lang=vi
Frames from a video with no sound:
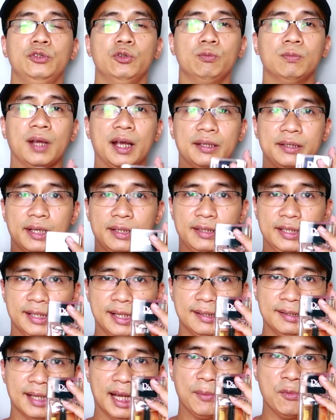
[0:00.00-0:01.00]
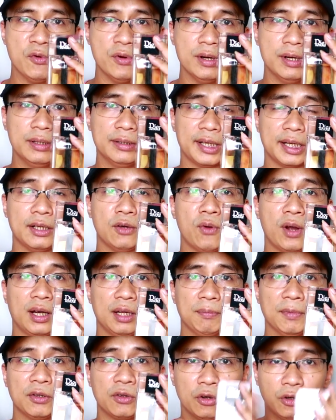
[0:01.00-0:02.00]
chúng ta sẽ chỉ đánh giá mùi hương chai nước hoa
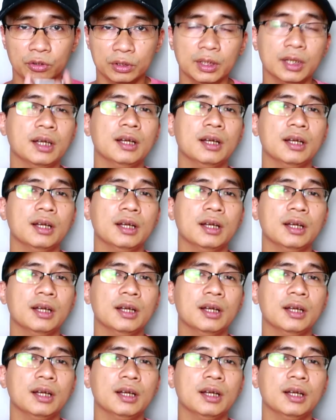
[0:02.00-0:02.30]
này mà thôi